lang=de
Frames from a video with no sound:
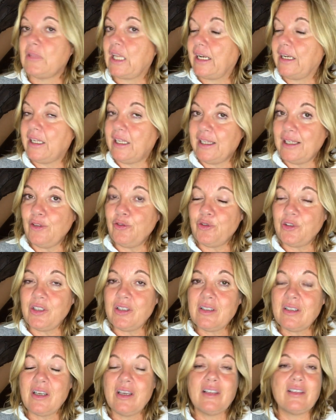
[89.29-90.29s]
Dann hilft
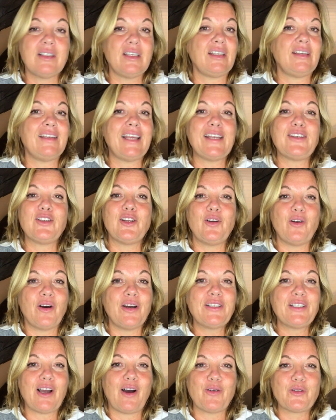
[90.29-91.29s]
es, sich nette
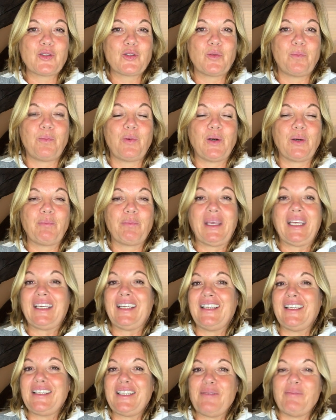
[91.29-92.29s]
Leute
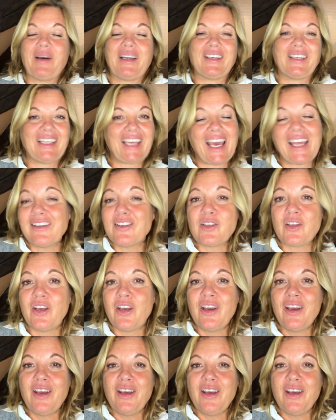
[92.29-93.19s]
auszupicken, die man kennt.